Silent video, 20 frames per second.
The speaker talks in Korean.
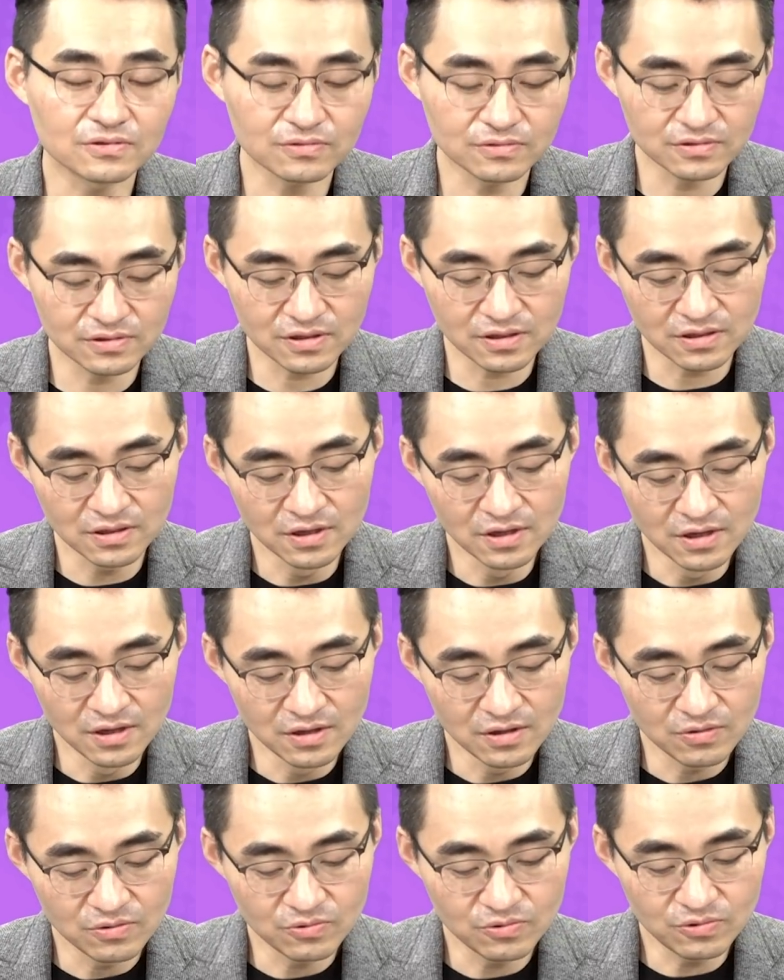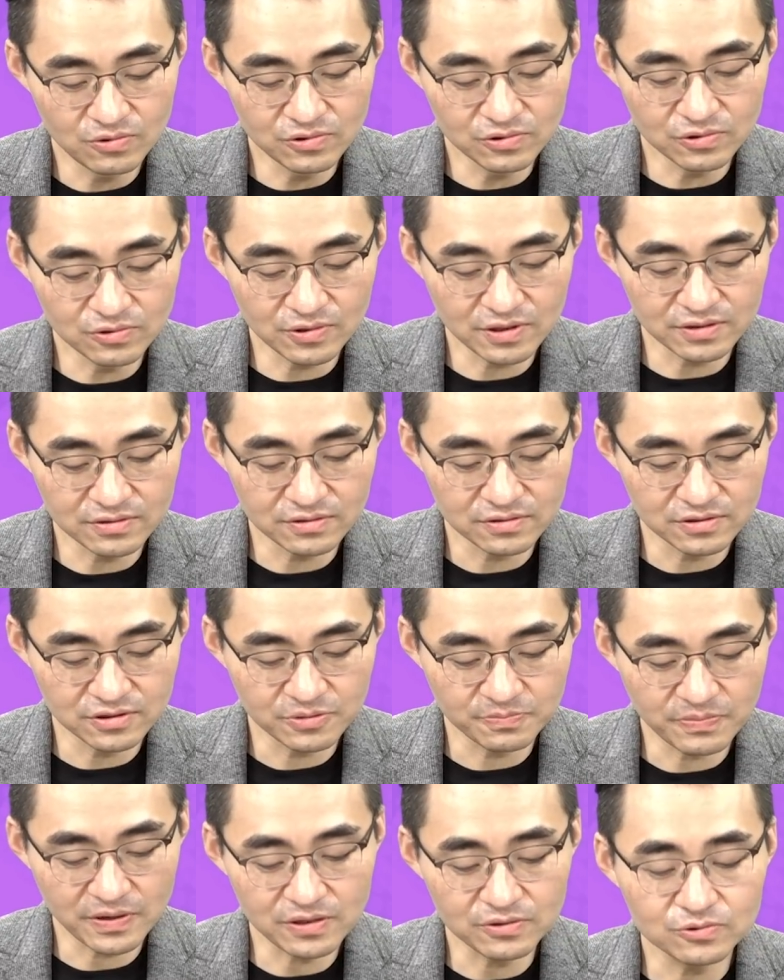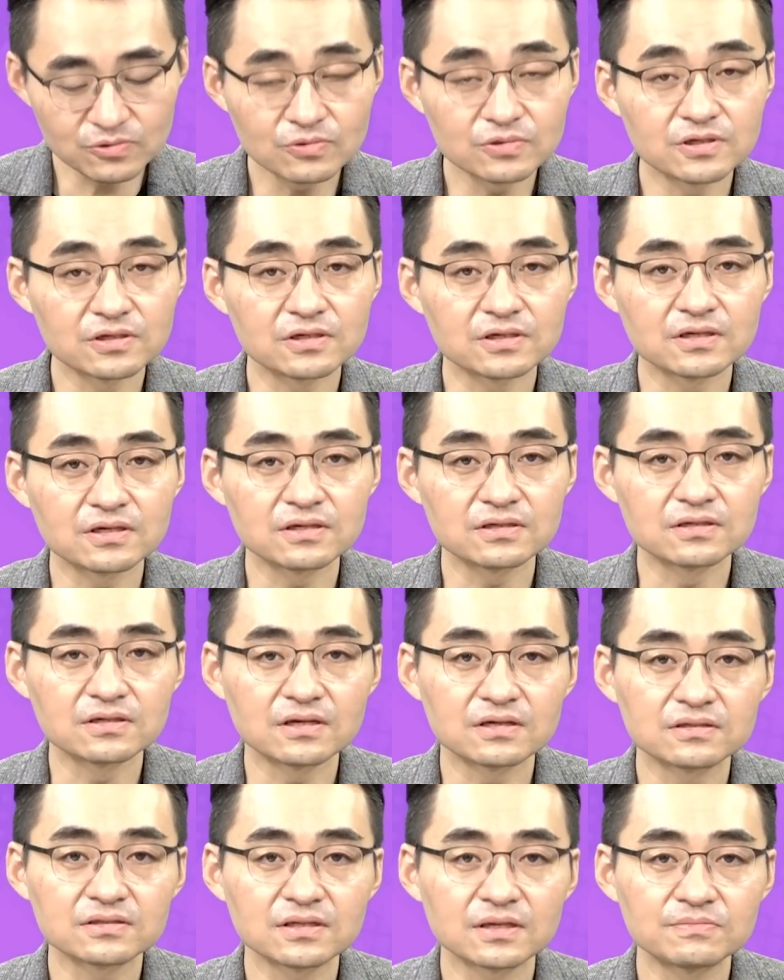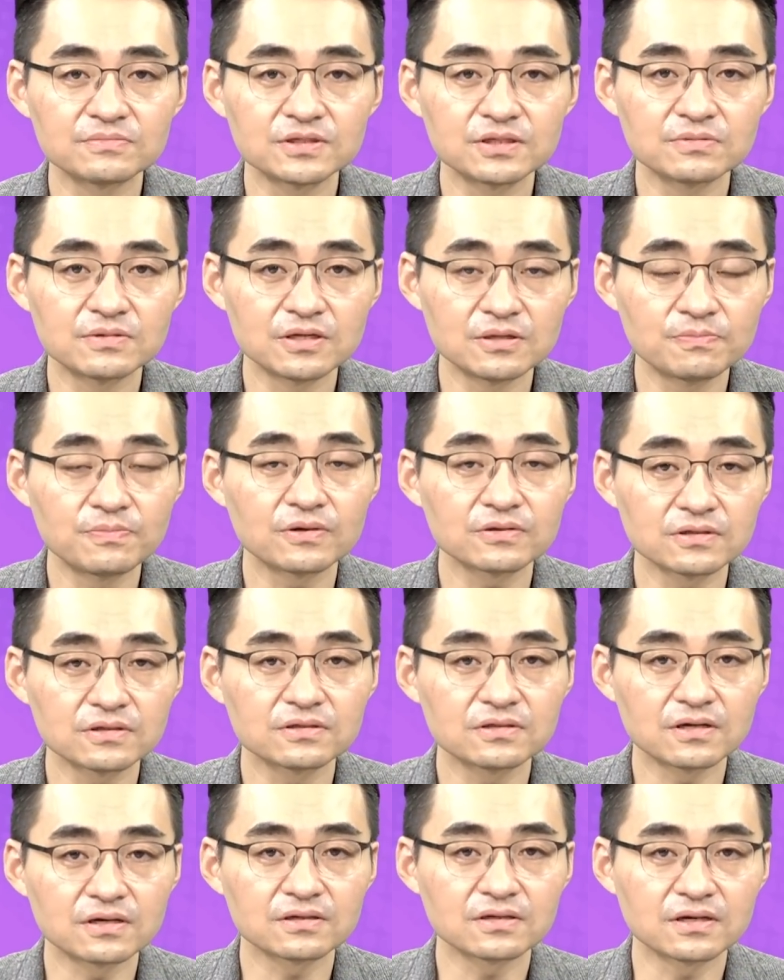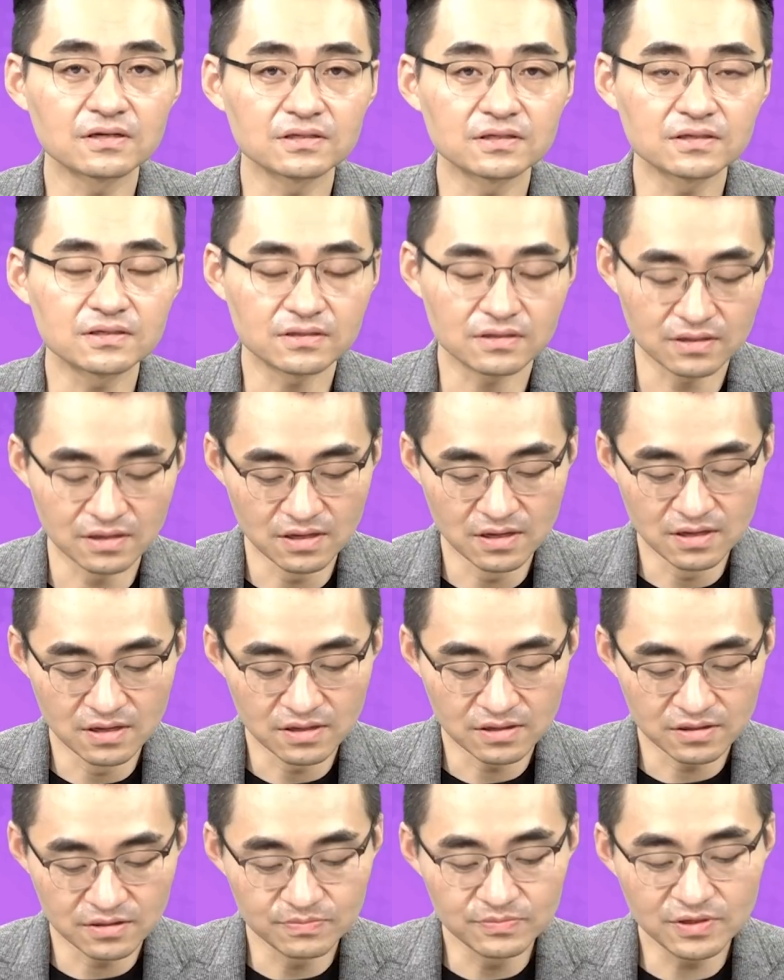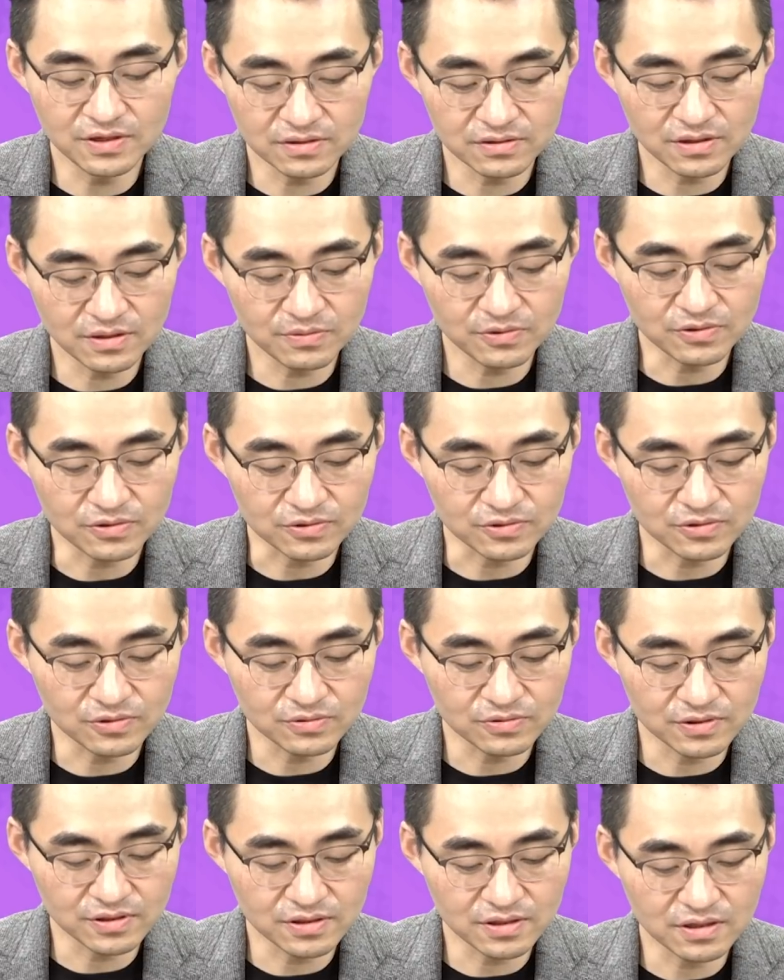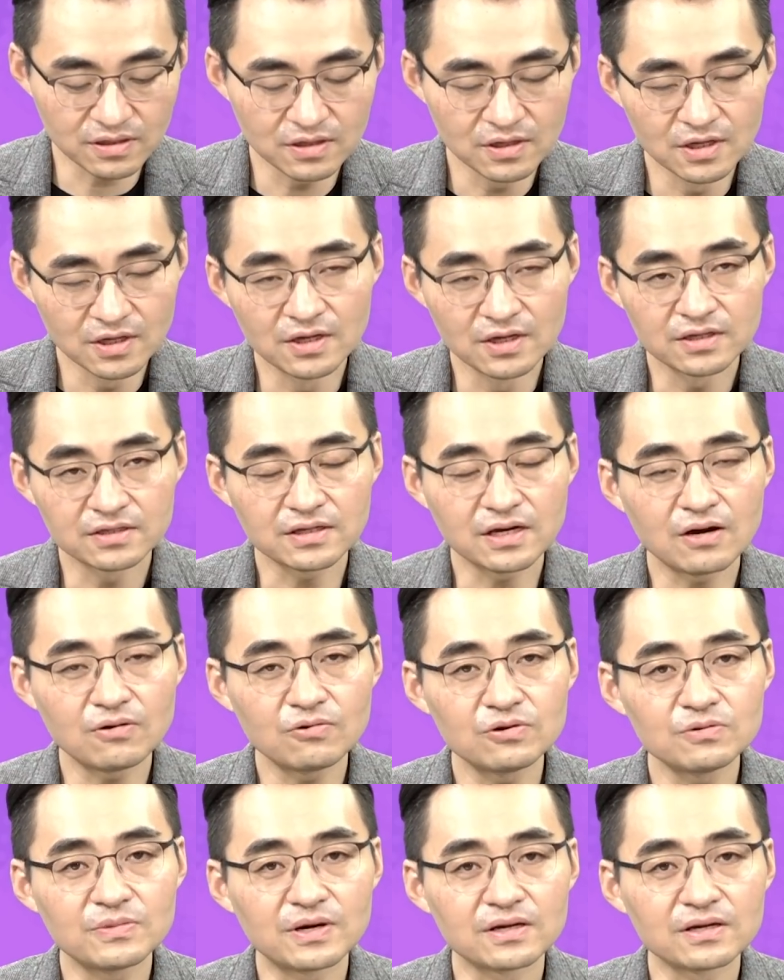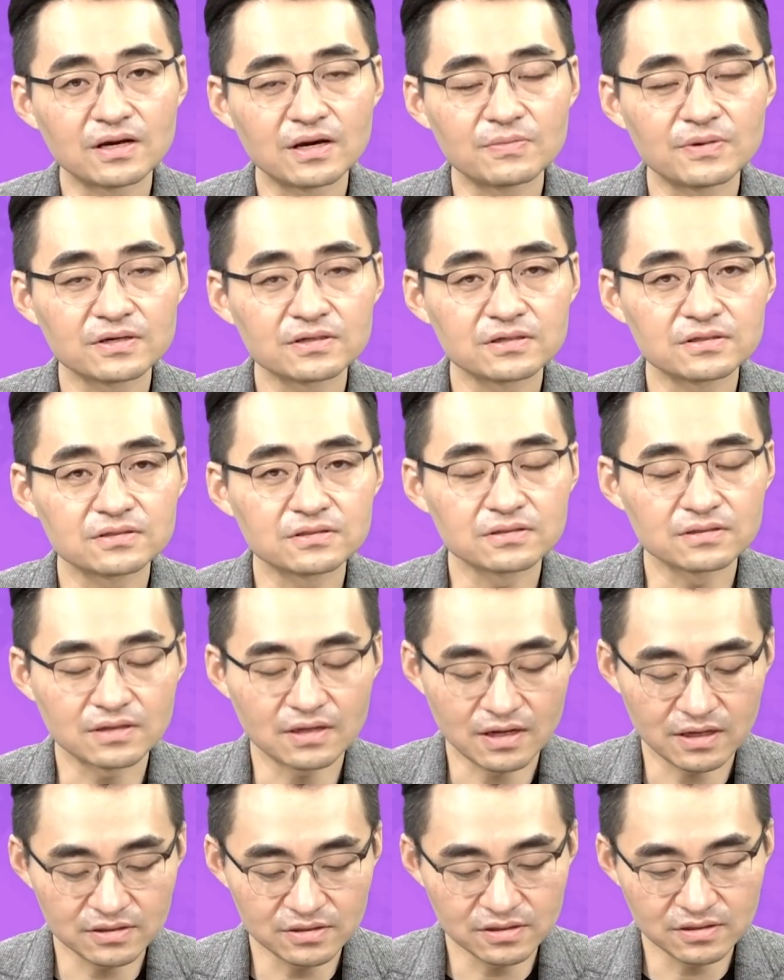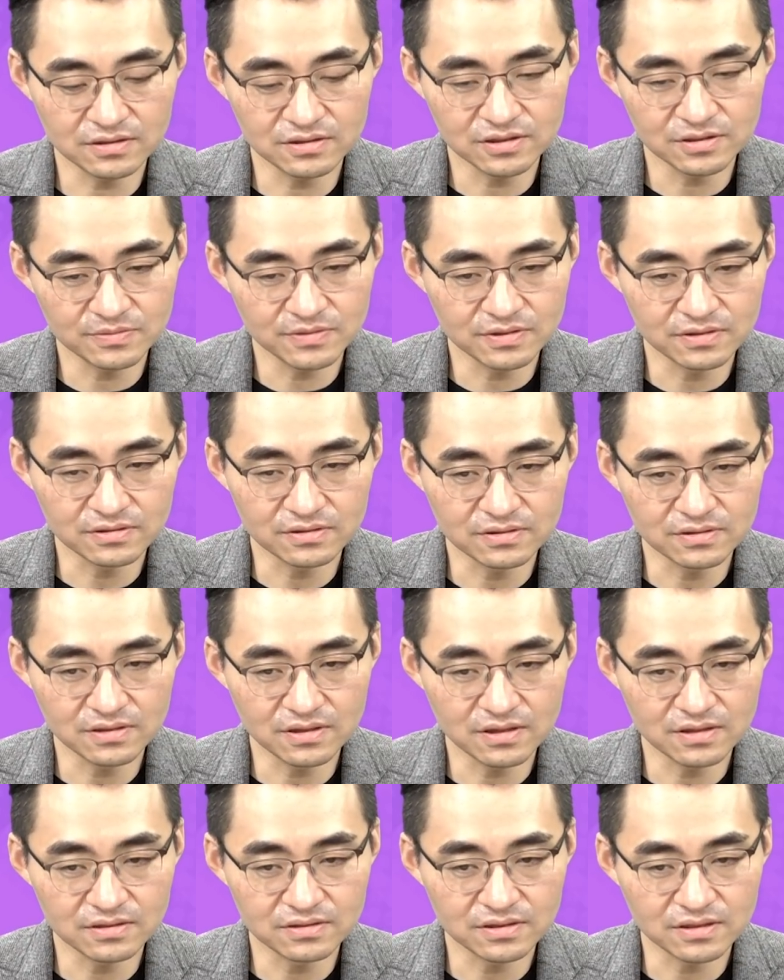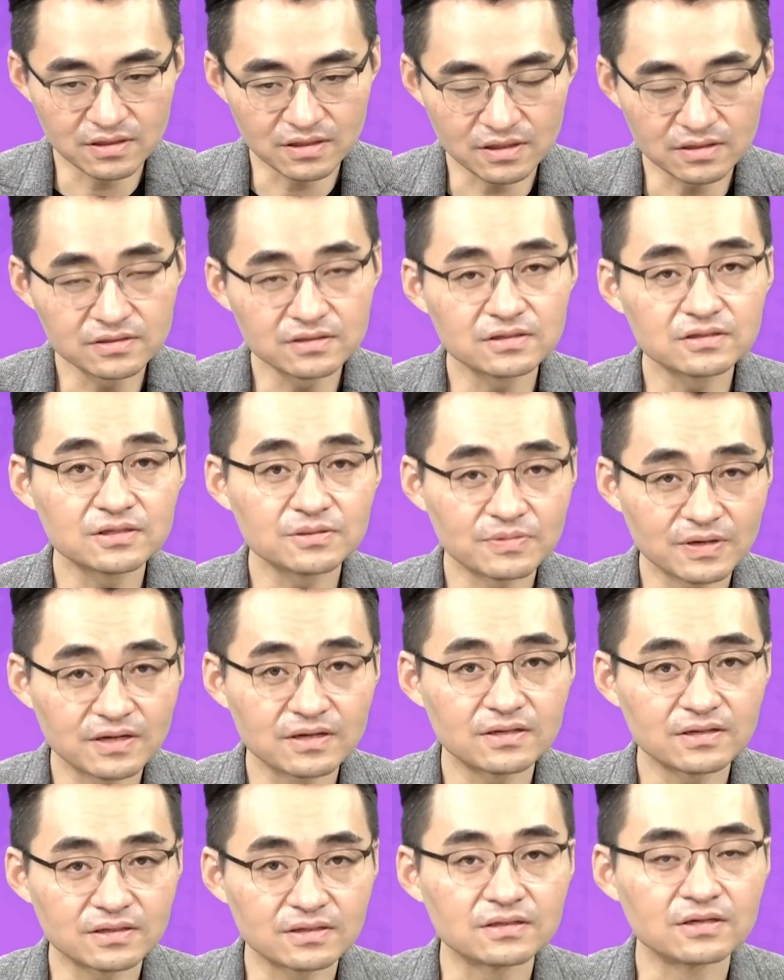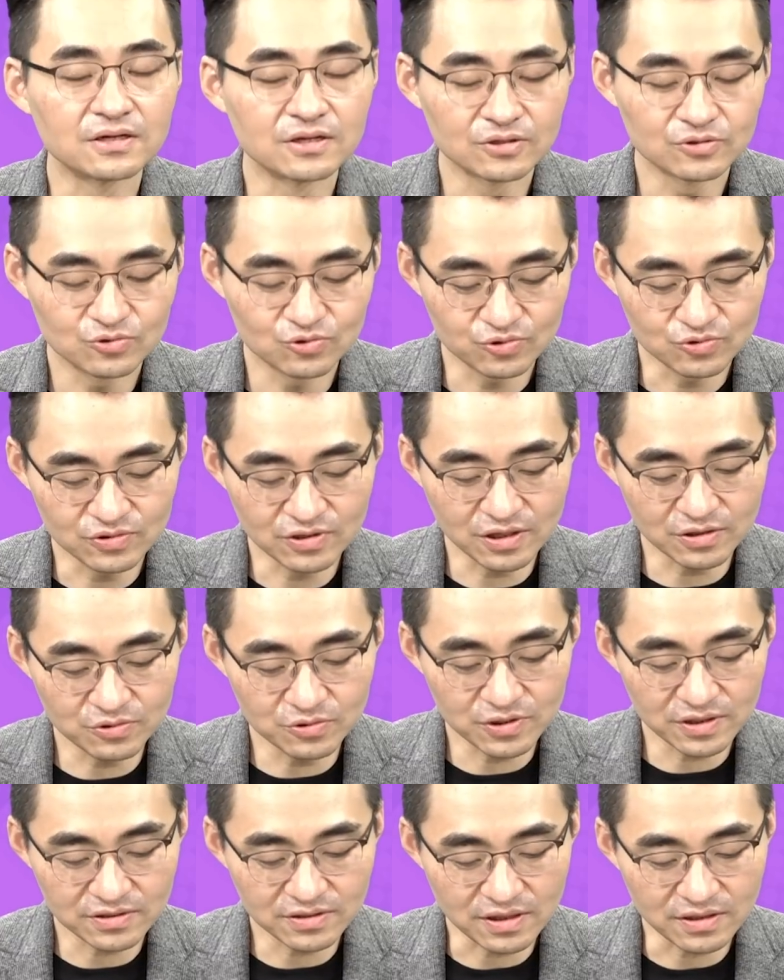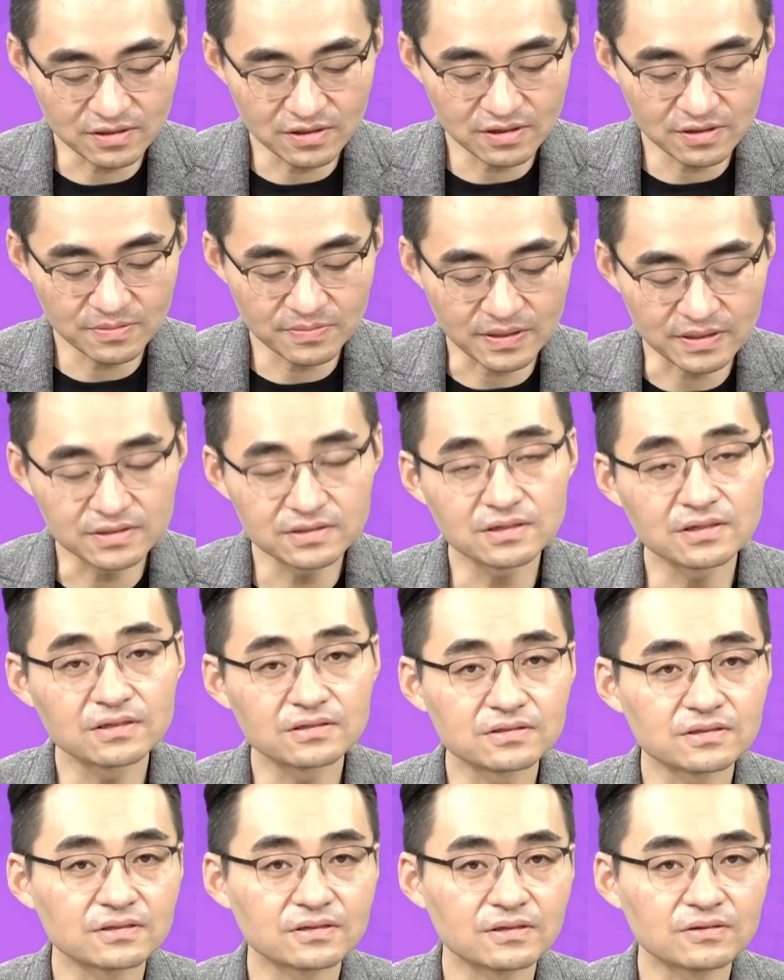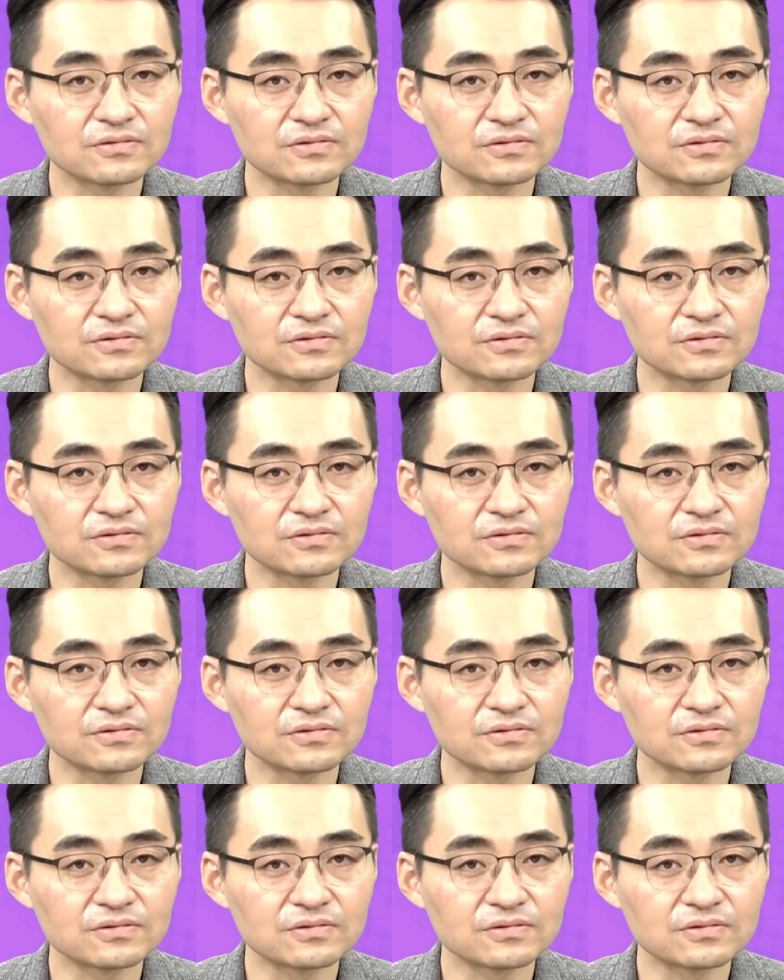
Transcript: 근데 5월 들어와서는 18조 원이니까 이게 한 31% 가까이 급락을 해버렸죠. 그러니까 4월 말에 아마 기, 아시겠지만 그때 이제 SG발 주가 조작 사태가 발생했잖아요.